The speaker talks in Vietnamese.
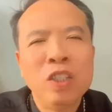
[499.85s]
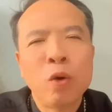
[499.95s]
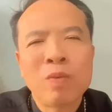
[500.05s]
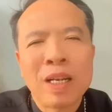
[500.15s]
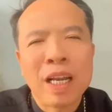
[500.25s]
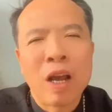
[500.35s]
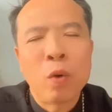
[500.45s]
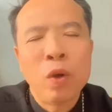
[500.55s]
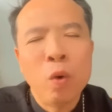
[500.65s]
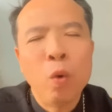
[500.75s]
Kính chúc tất
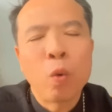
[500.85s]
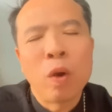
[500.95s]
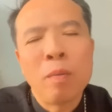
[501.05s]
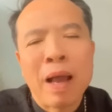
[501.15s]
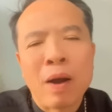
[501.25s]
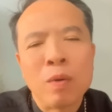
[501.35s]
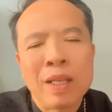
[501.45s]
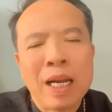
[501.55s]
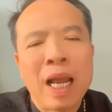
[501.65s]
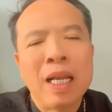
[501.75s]
cả quý cụ, quý ông bà
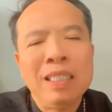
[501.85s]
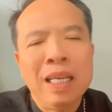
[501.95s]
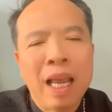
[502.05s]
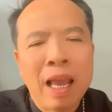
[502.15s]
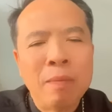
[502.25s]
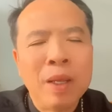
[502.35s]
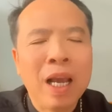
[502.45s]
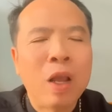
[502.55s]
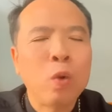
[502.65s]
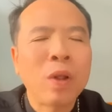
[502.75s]
cùng tất cả anh chị em
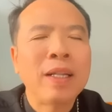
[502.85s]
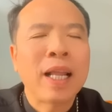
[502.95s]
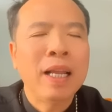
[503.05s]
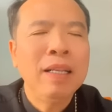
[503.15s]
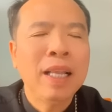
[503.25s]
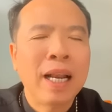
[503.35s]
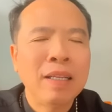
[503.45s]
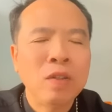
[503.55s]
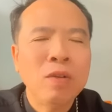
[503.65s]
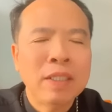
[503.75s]
những ngày tuần thánh
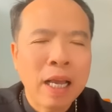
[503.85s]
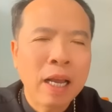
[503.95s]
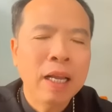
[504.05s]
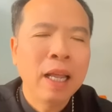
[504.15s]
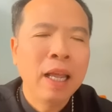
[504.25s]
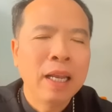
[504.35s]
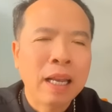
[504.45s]
thật là sốt sắng,